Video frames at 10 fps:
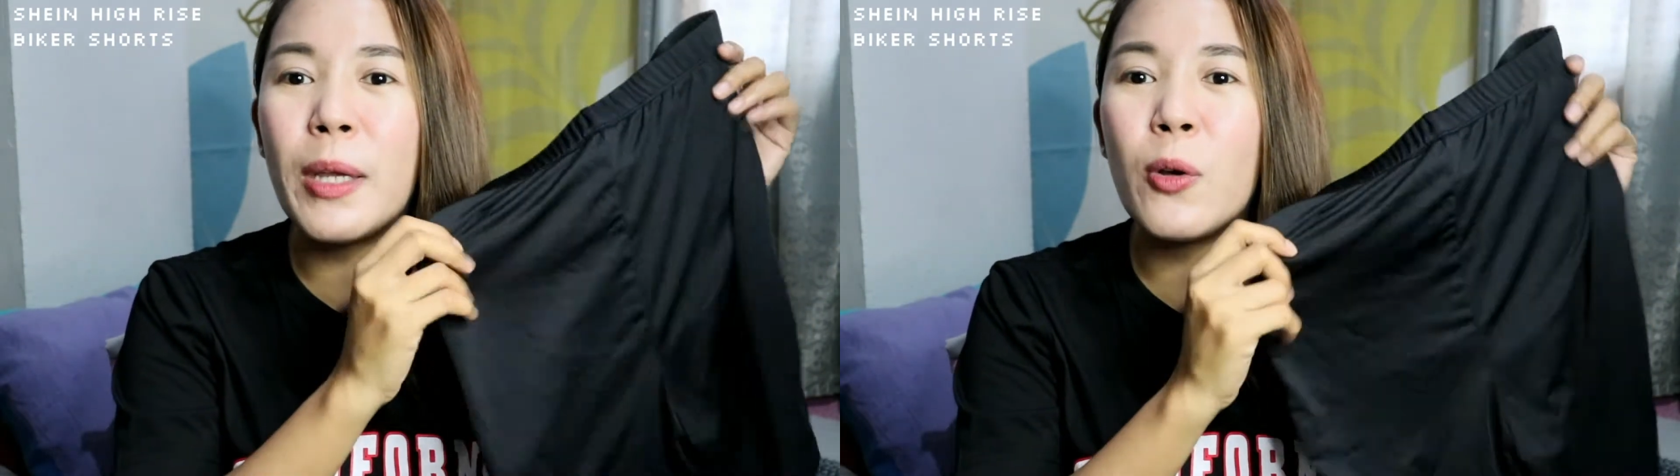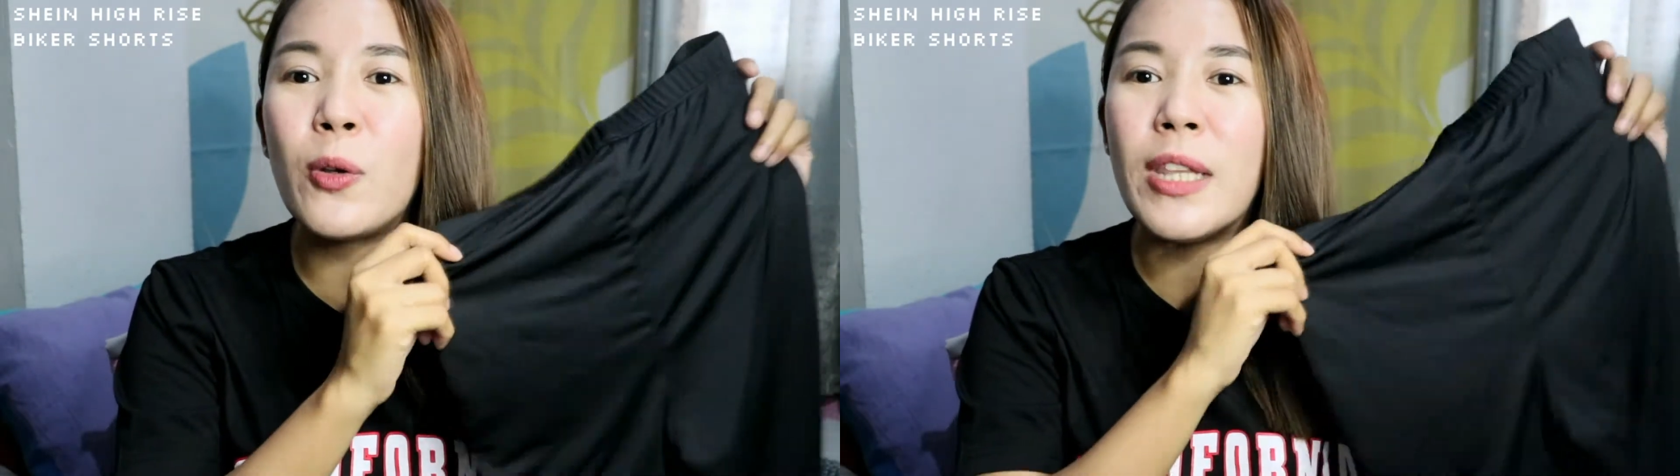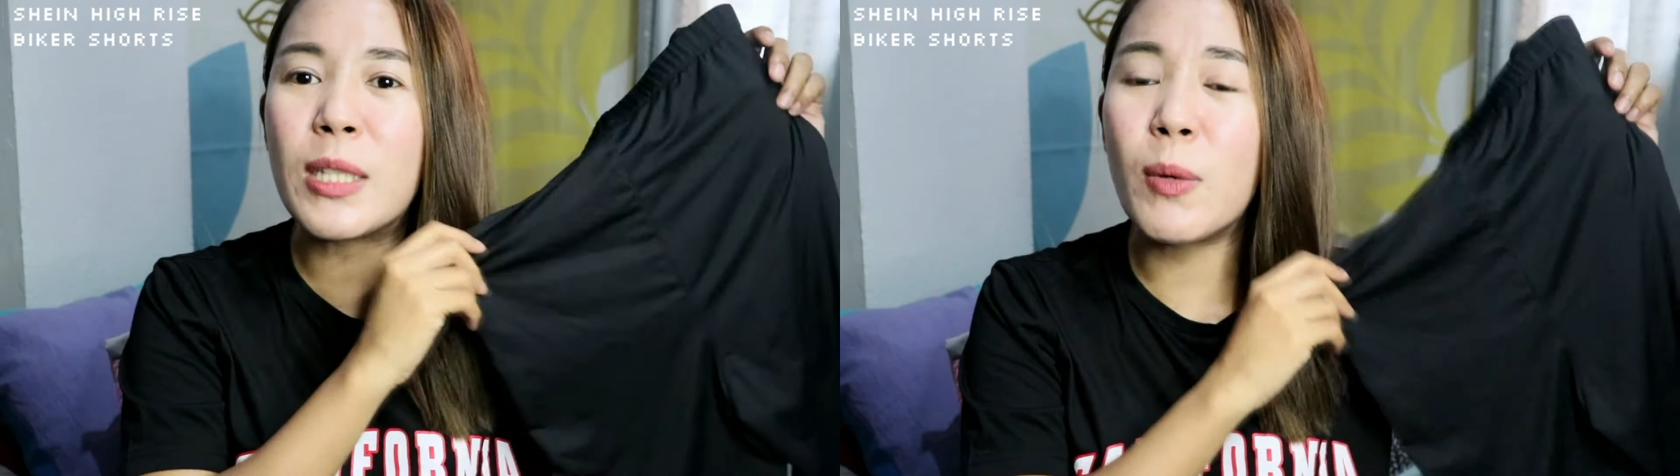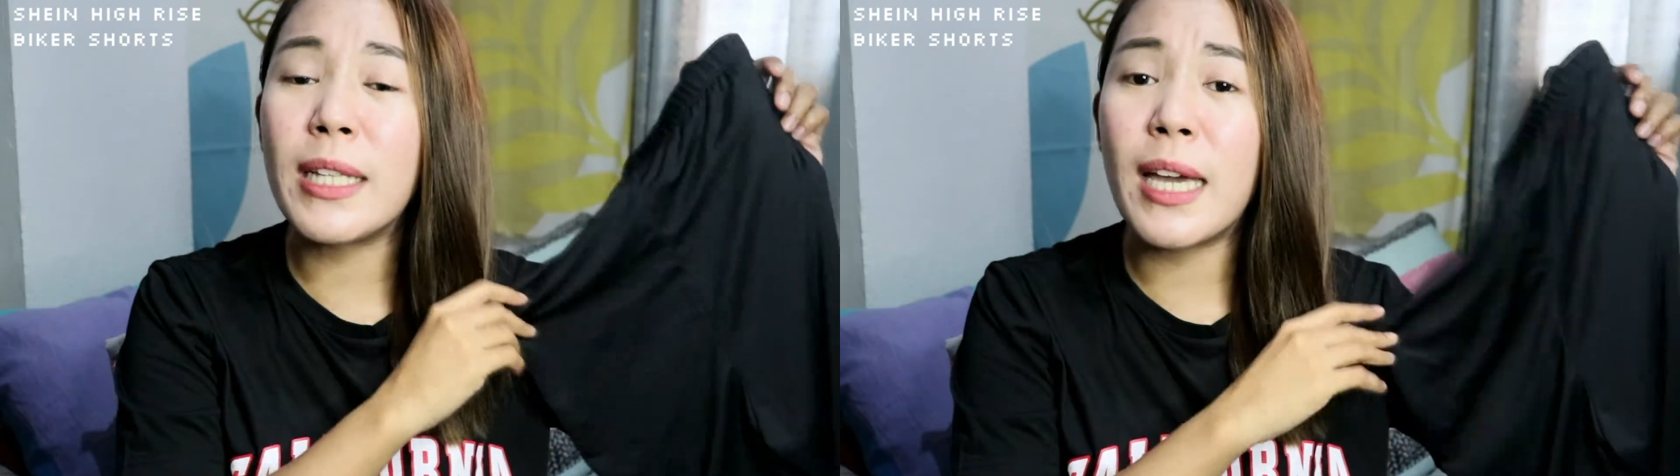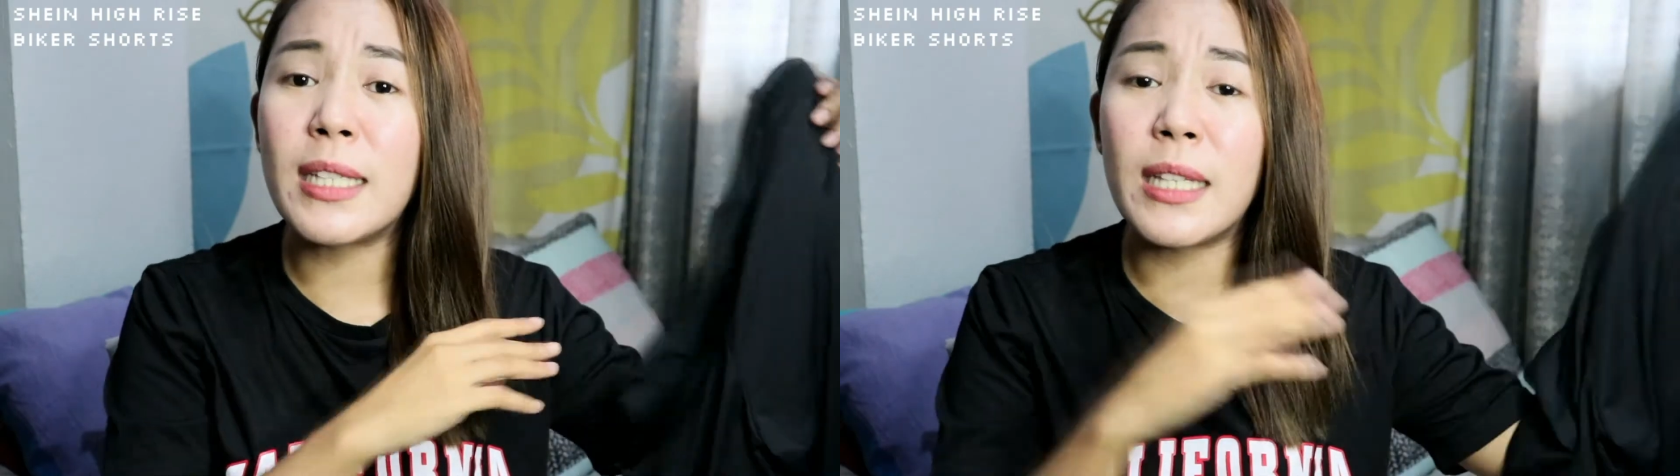Pero this
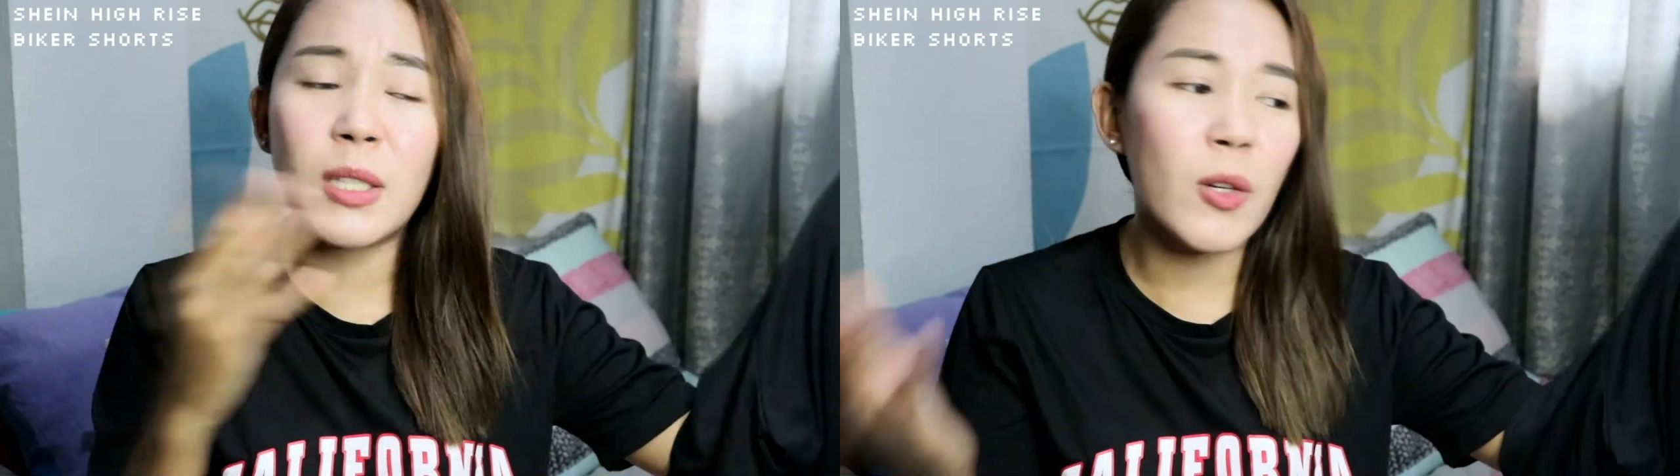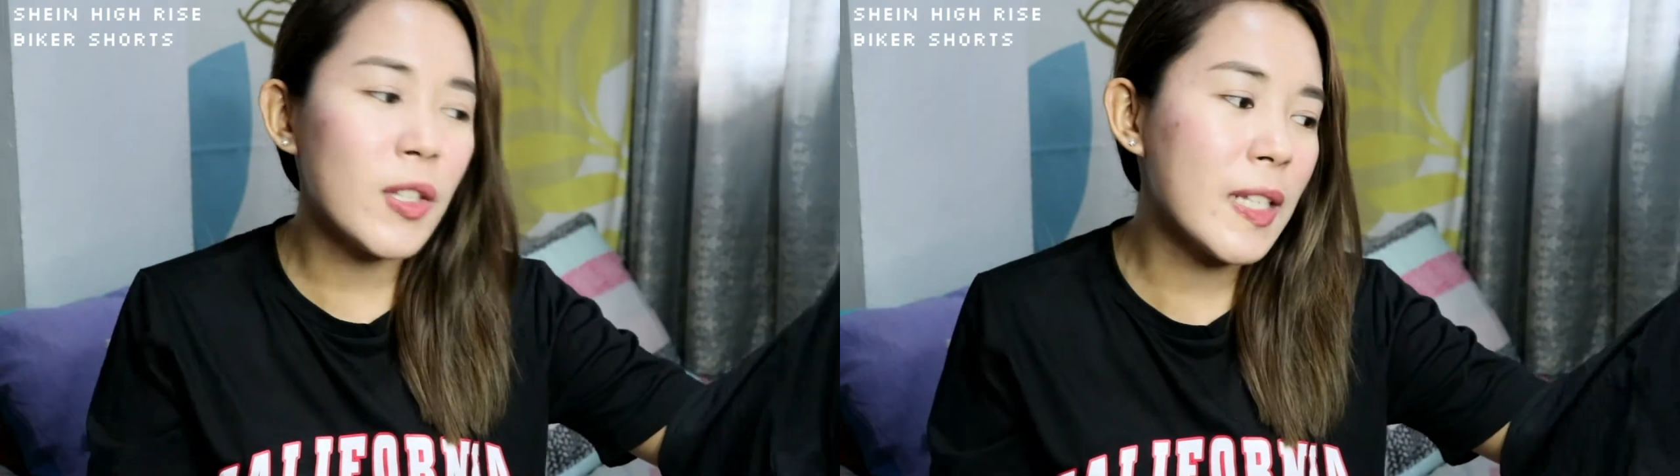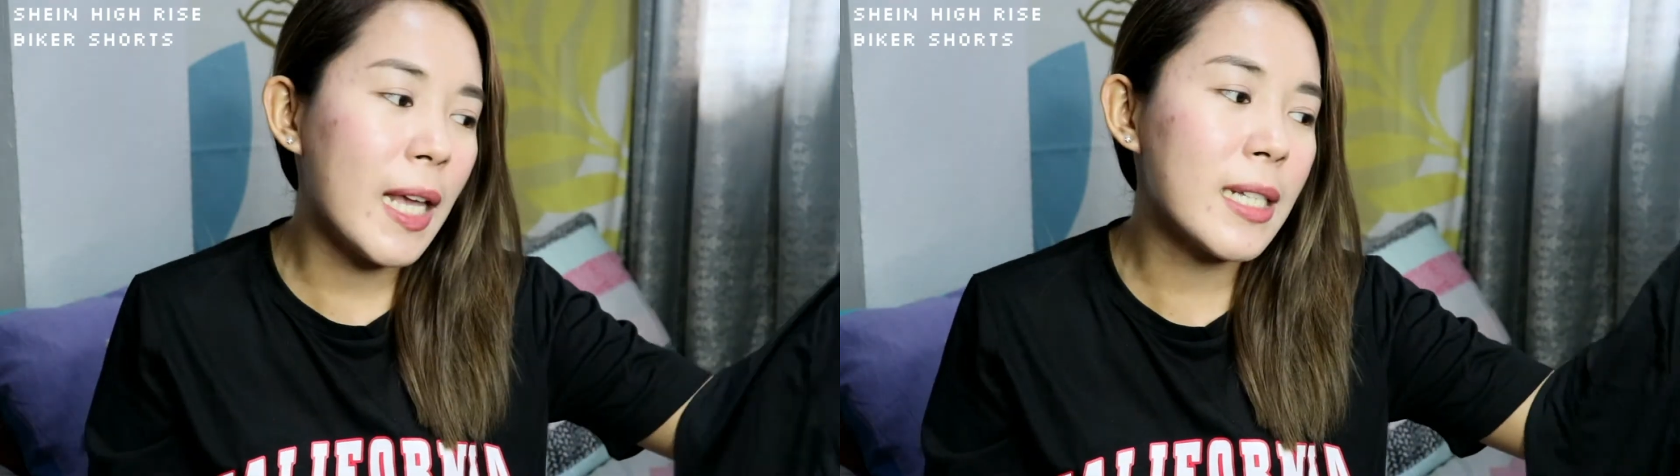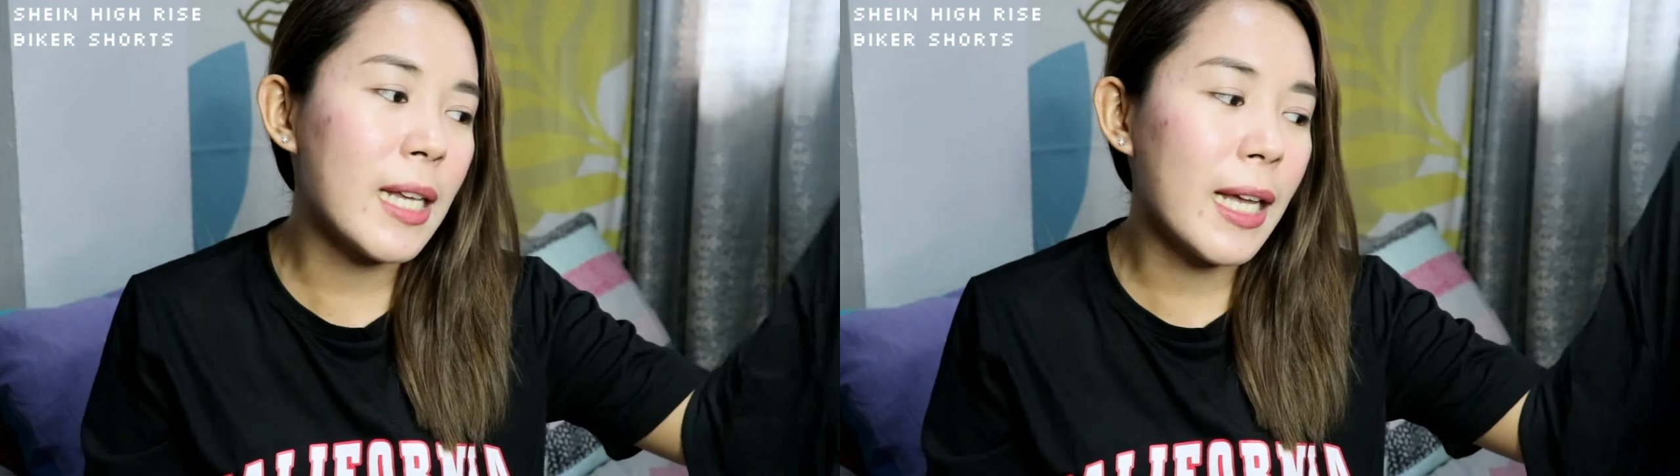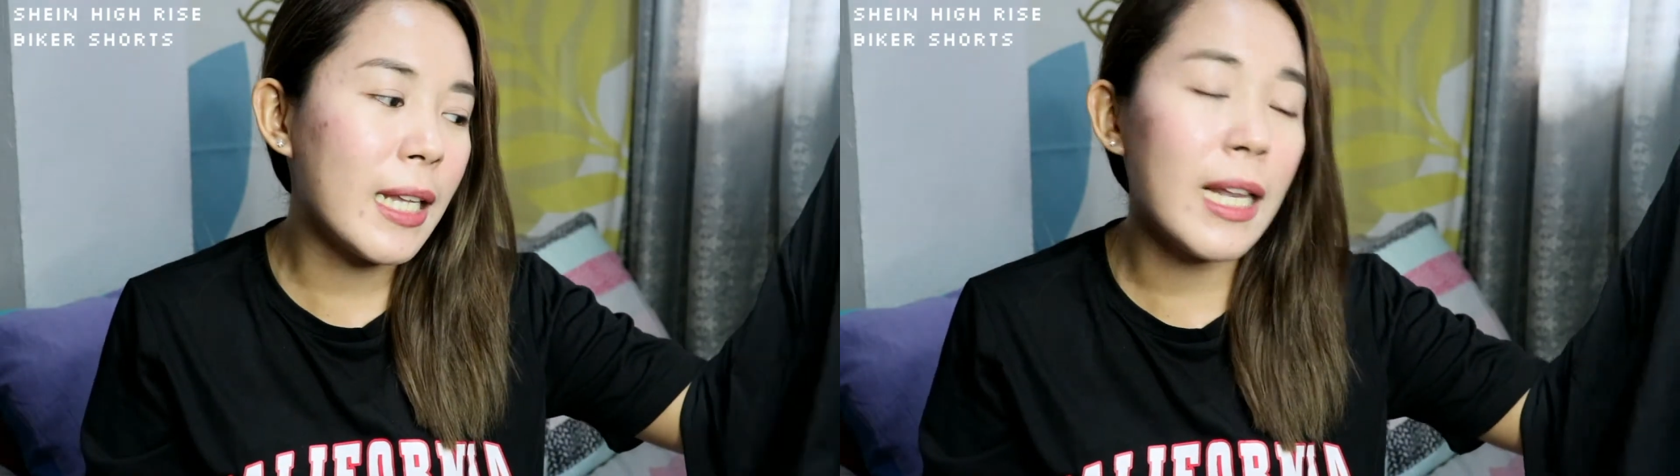one guys is on sale
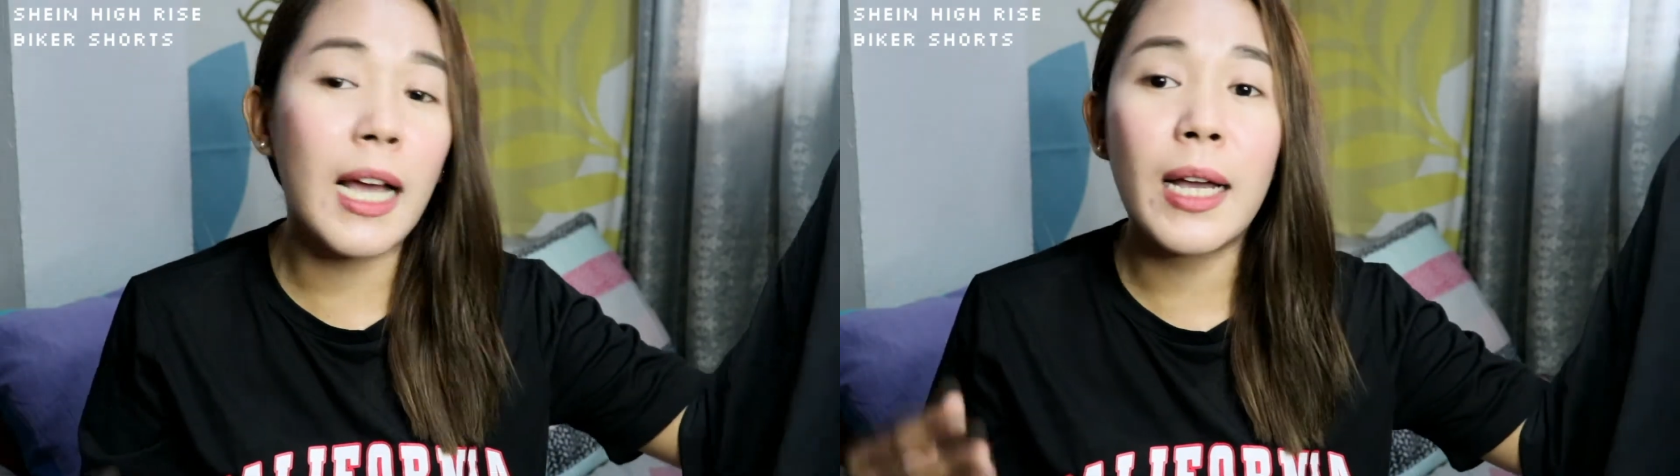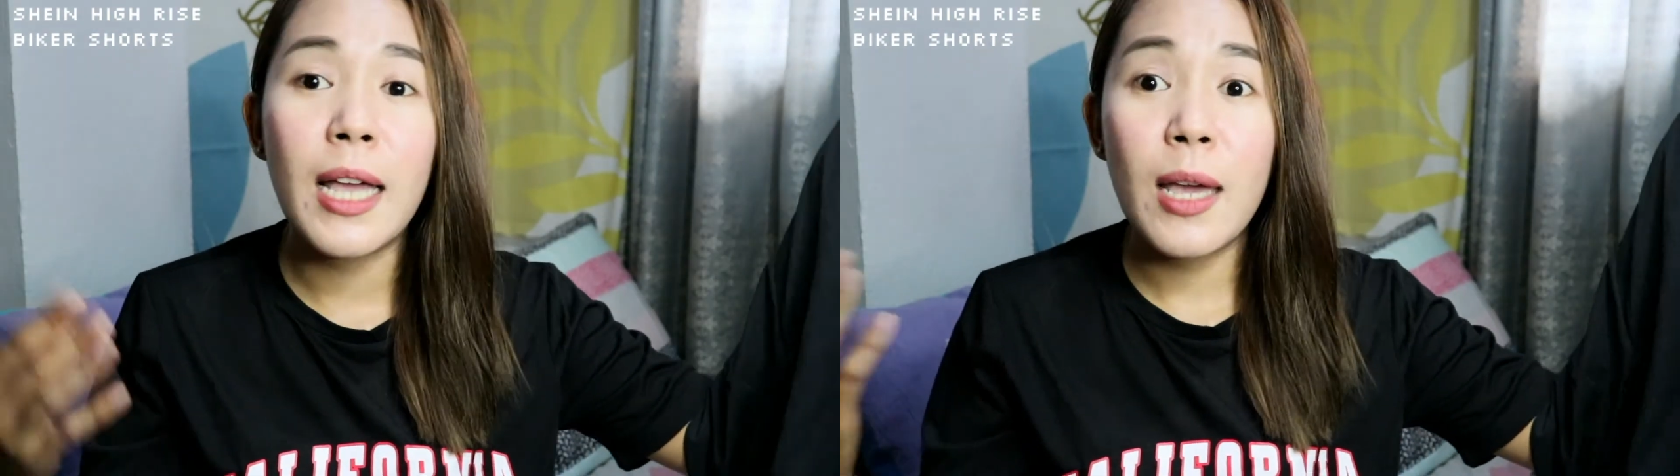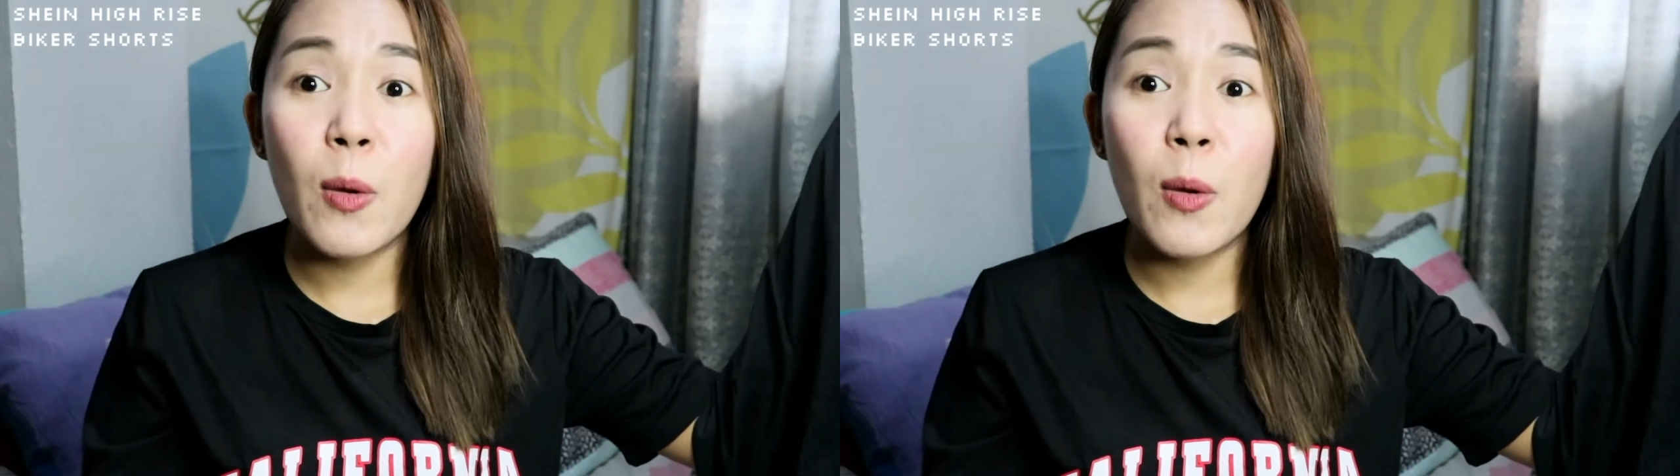sa kanilang